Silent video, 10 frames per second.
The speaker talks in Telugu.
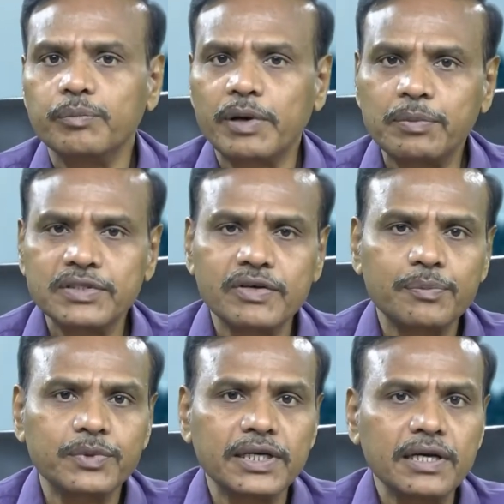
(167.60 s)

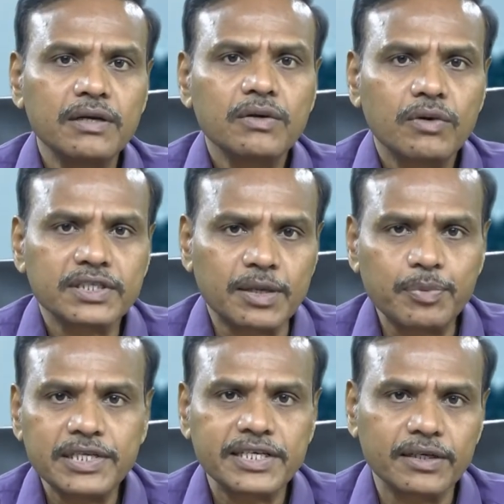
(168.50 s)
ప్రపంచవ్యాప్తంగా
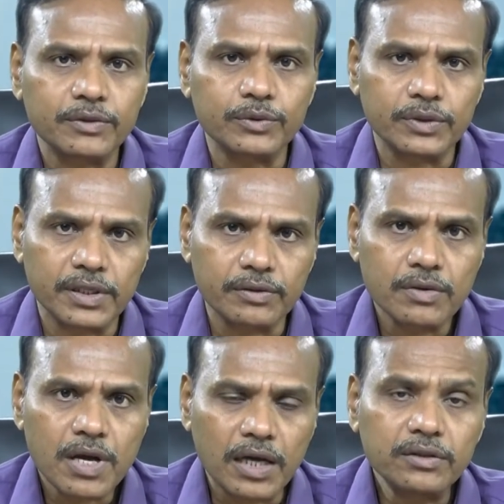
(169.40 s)
సప్లై చేయగలుగుతున్నారు
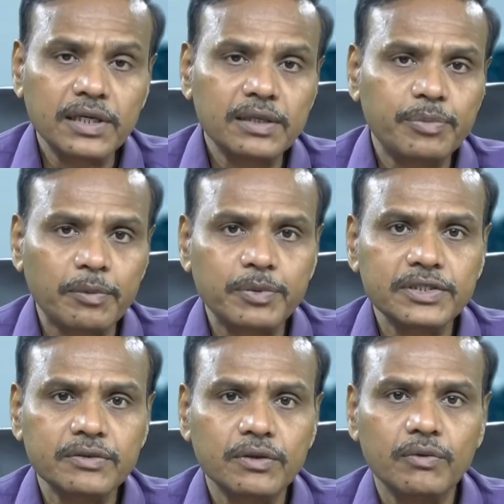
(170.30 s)
అందుకని
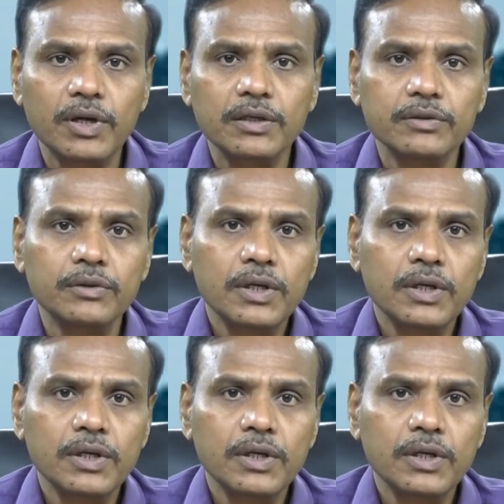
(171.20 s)
ప్రపంచంలో వాళ్ళు